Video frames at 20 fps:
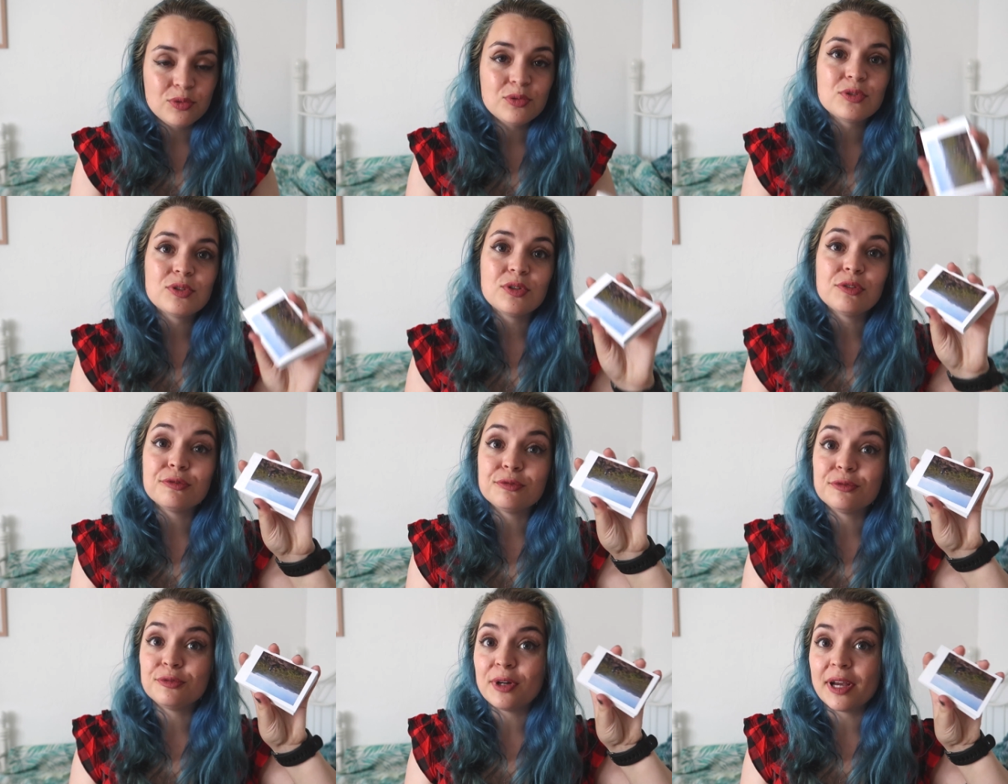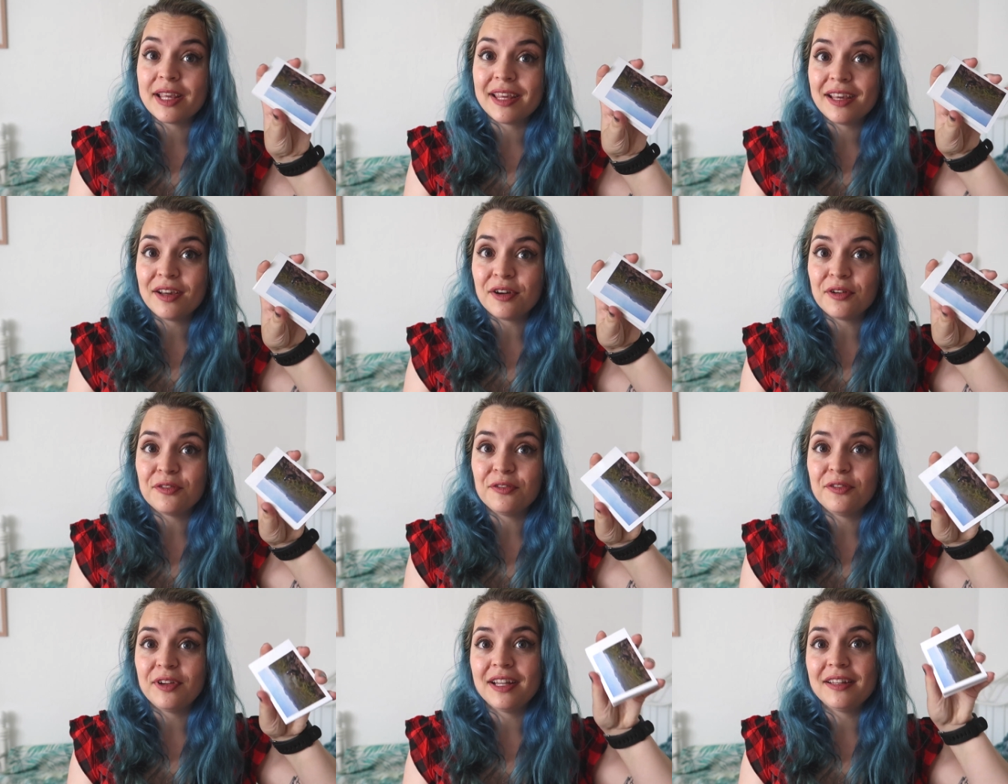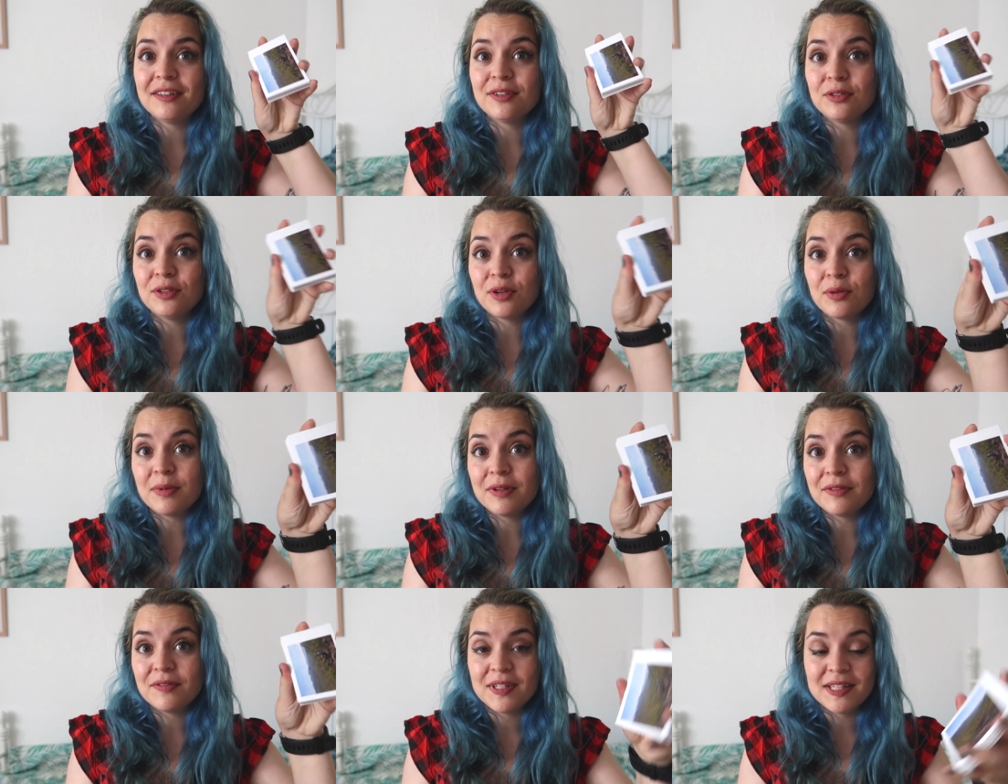tout ce que vous voyez en fait
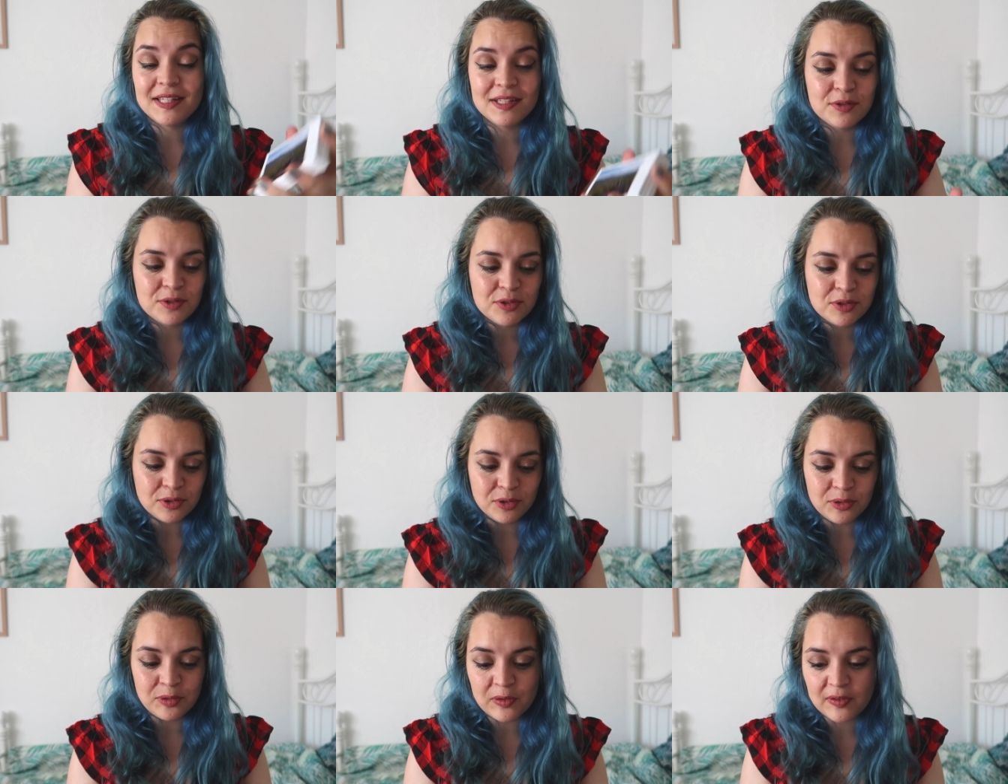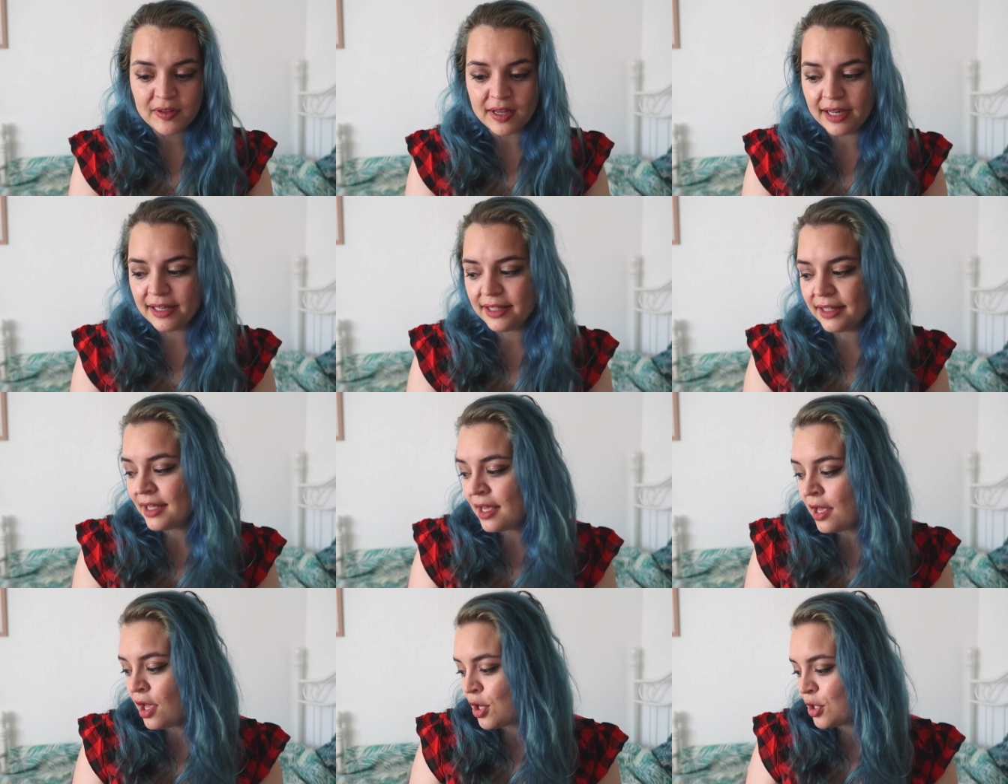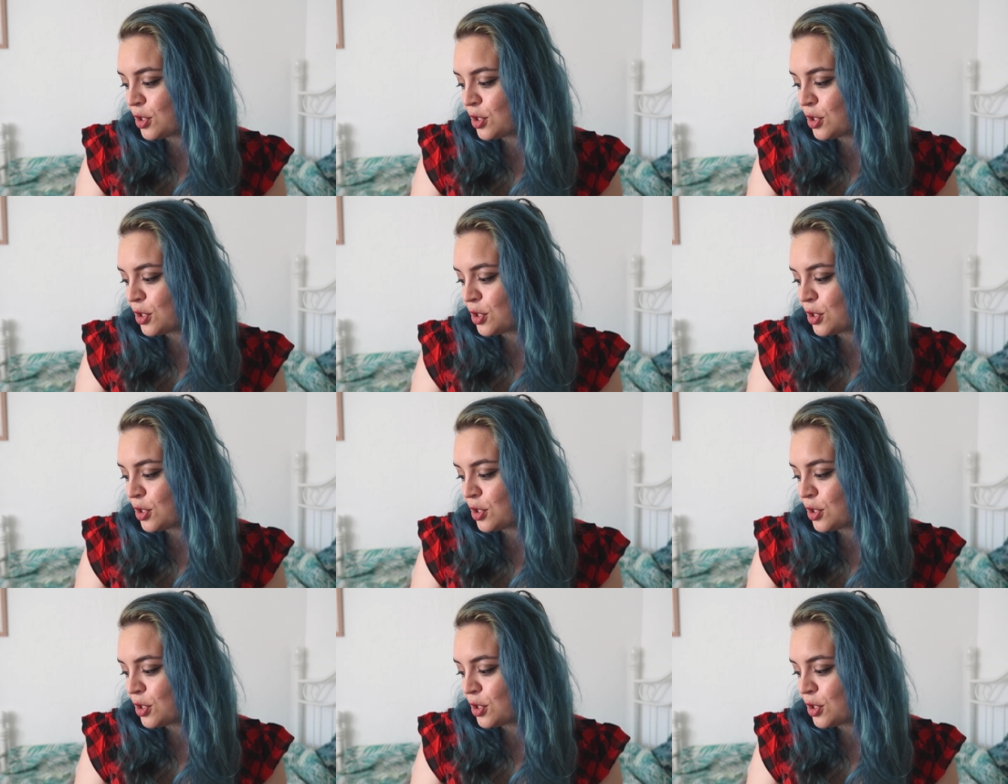dans mes vidéos sur l'Australie.